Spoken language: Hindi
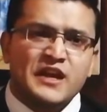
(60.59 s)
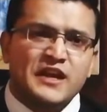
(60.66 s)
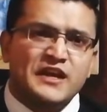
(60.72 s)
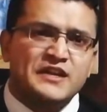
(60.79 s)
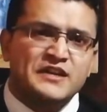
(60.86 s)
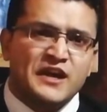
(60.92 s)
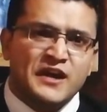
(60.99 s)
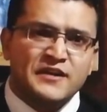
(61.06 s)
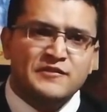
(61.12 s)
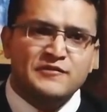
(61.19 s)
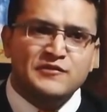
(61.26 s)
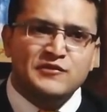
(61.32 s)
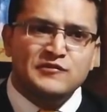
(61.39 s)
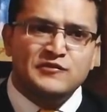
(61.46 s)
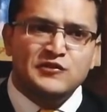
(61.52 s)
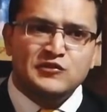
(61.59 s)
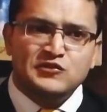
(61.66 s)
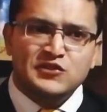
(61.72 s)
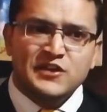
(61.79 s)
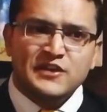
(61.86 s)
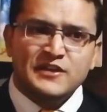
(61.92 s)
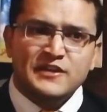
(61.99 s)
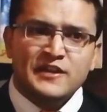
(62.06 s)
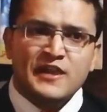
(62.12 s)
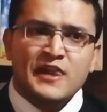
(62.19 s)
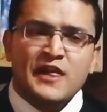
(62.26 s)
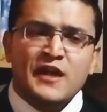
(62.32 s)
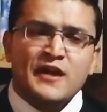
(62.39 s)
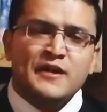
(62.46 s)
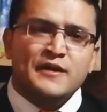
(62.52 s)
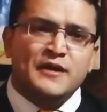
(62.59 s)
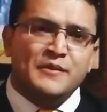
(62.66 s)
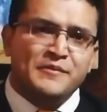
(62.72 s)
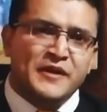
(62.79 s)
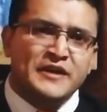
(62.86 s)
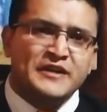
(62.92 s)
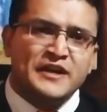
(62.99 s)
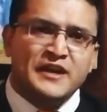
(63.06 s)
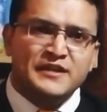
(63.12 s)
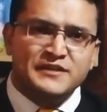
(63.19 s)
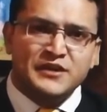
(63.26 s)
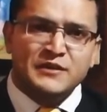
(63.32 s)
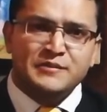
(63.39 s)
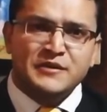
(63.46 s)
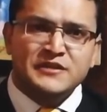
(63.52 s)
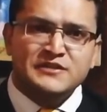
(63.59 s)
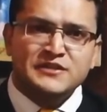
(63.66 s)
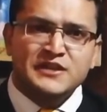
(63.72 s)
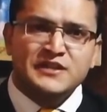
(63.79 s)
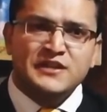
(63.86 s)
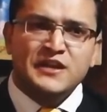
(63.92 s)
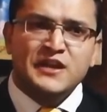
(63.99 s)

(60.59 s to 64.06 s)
इग्नाइट फ्यूचर कमेंट हंड्रेड परसेंट